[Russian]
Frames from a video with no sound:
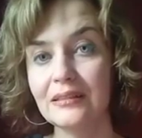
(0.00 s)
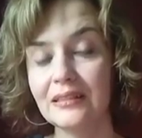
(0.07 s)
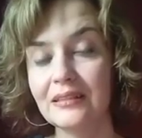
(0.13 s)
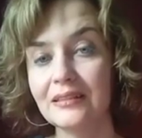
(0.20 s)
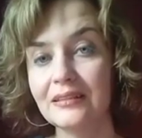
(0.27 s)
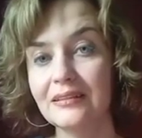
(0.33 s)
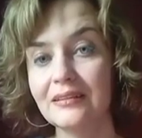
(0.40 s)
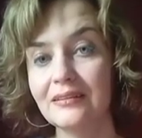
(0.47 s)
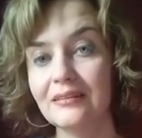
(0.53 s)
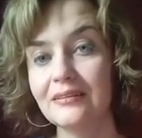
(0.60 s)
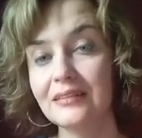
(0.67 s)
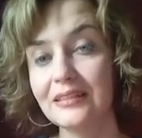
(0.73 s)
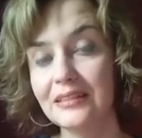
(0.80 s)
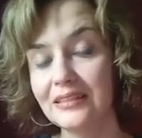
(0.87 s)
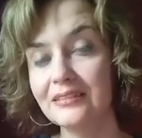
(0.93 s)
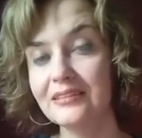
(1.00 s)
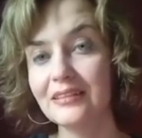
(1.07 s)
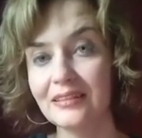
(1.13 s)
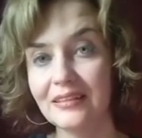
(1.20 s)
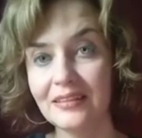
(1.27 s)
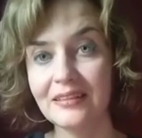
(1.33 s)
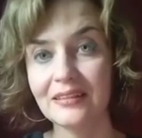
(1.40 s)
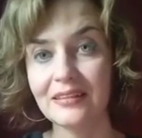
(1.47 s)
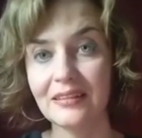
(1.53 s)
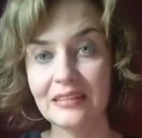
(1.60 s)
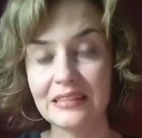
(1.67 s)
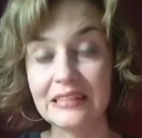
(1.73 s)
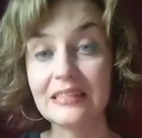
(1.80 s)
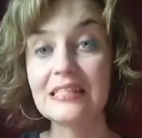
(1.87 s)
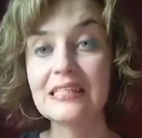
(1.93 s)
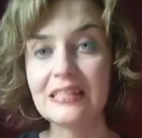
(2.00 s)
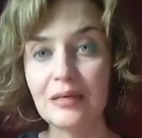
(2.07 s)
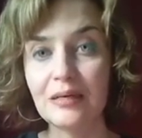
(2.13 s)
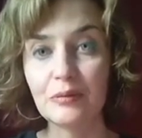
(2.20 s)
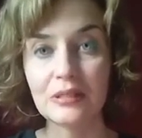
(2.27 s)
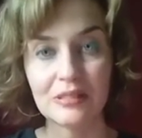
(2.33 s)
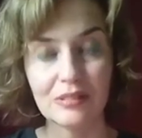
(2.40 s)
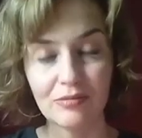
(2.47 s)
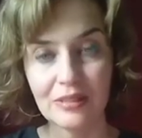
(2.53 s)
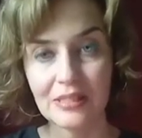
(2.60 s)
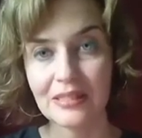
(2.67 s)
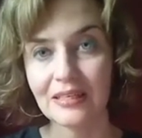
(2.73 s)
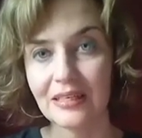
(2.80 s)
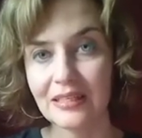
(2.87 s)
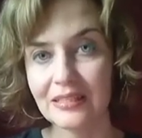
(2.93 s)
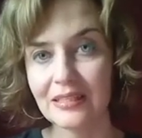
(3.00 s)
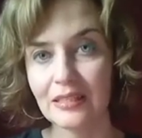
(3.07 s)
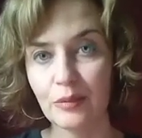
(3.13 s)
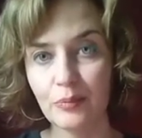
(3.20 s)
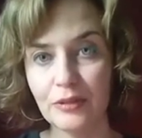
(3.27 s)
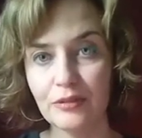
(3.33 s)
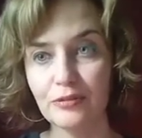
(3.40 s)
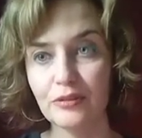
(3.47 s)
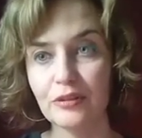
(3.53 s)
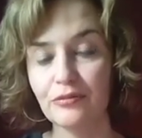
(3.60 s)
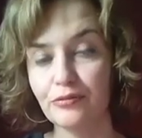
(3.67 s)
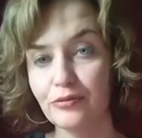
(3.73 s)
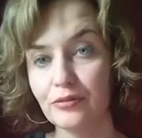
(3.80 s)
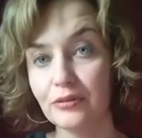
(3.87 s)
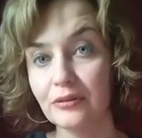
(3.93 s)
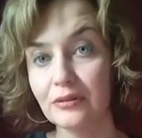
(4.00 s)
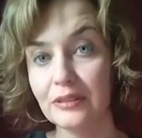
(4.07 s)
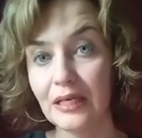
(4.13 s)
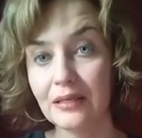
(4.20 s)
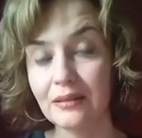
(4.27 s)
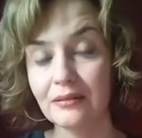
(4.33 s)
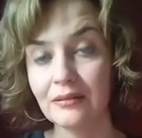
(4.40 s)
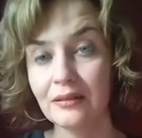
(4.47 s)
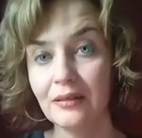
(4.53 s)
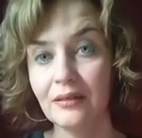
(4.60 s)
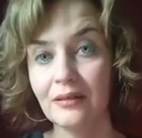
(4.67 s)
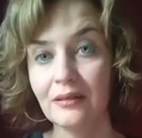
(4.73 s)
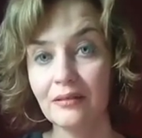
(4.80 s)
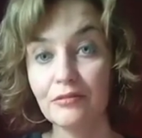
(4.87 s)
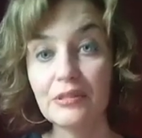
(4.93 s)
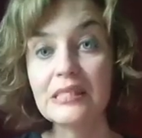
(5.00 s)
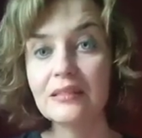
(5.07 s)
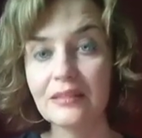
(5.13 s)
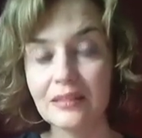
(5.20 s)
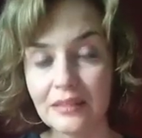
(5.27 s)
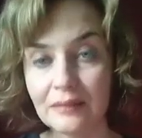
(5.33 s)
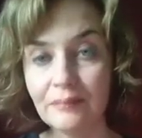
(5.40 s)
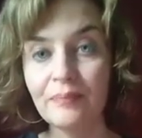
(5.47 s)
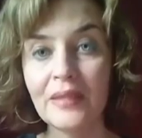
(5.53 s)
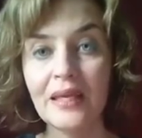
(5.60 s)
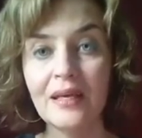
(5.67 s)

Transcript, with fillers: так как Елена Тарарина один из самых известных арт-терапевтов на в СНГ.